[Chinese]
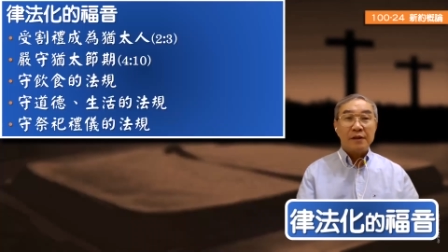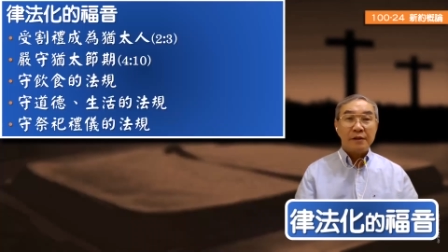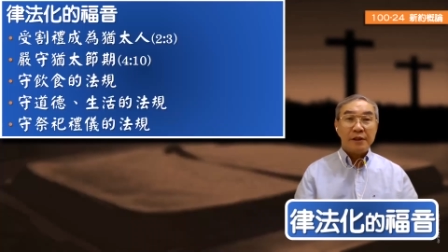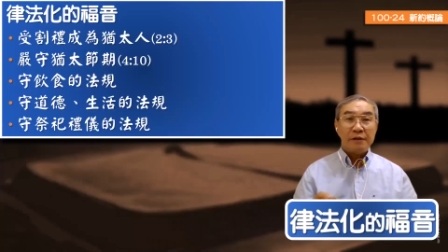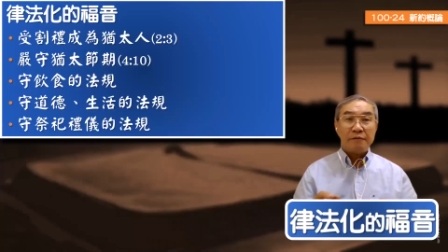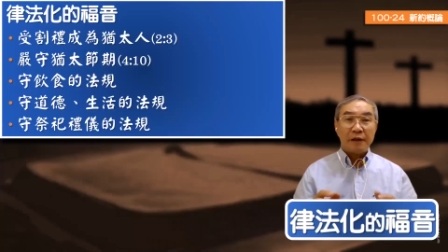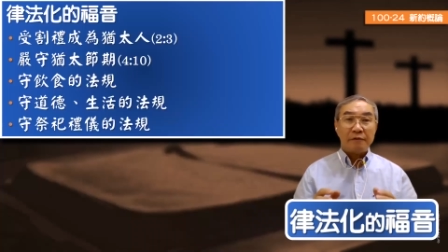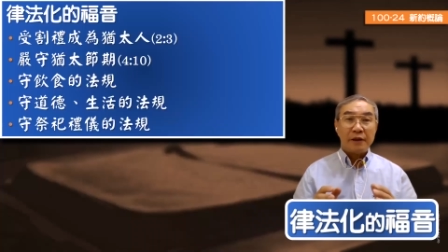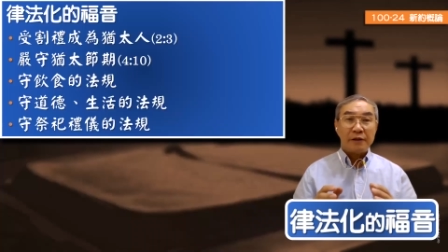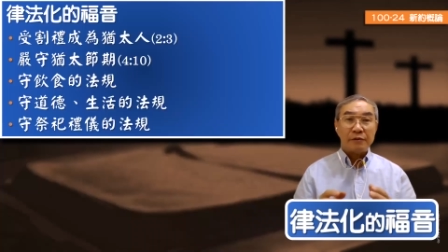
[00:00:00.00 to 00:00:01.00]
立法
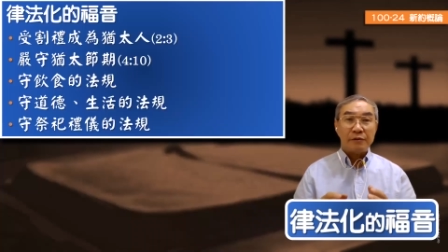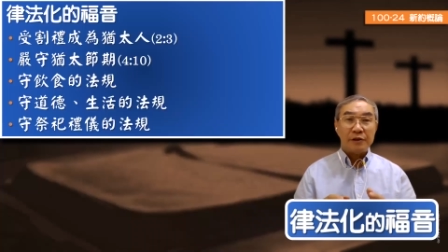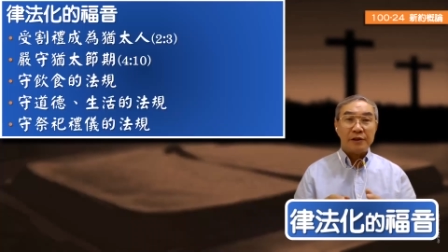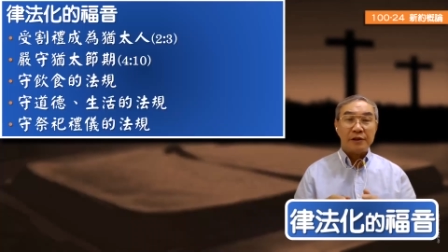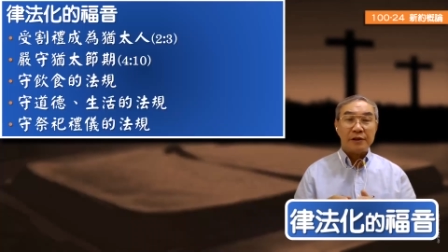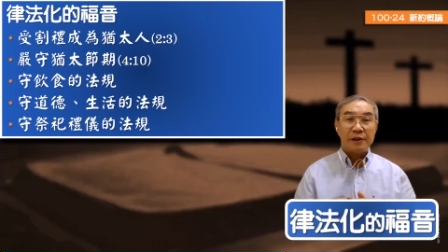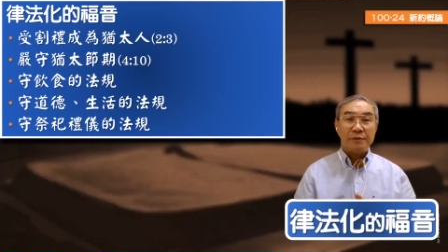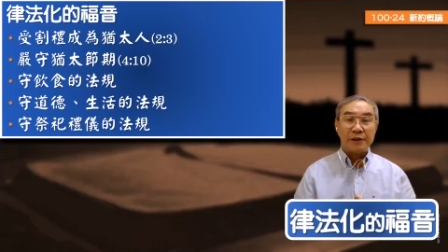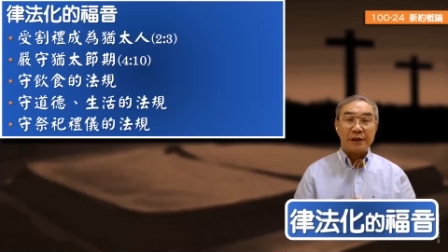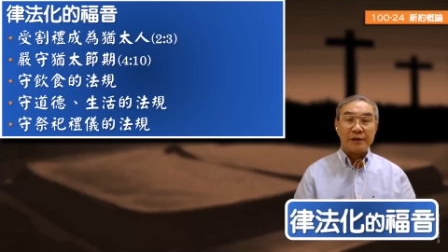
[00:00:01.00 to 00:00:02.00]
化的回应呢，基
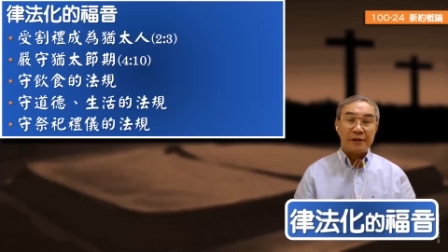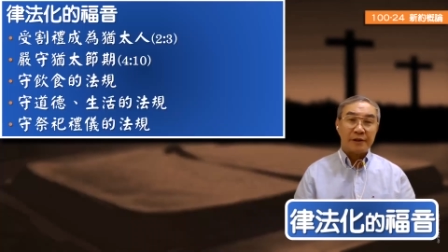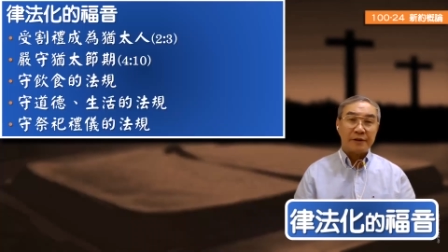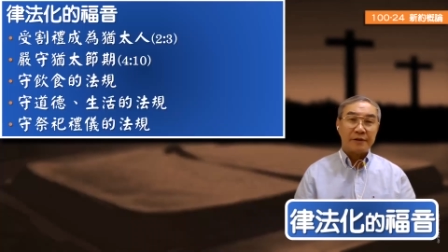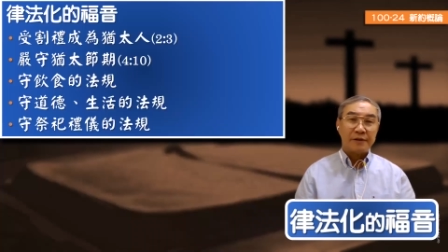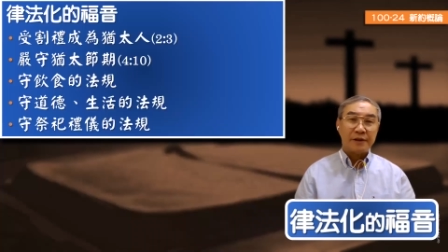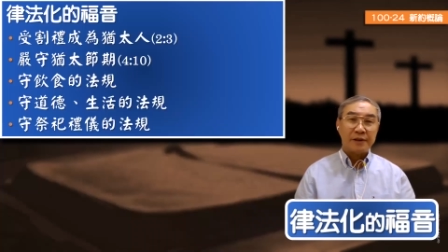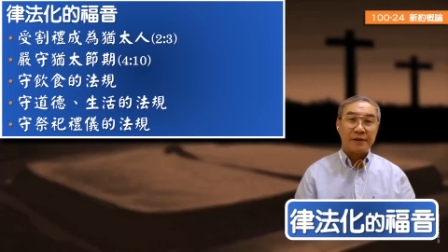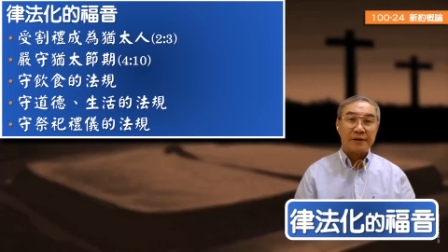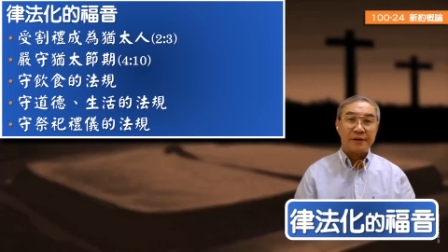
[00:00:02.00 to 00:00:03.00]
本上就这样
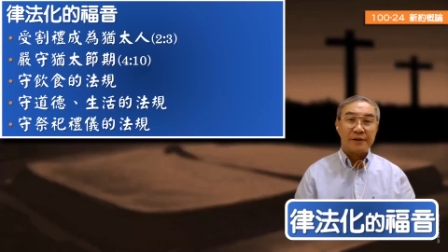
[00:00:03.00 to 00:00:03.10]
啊。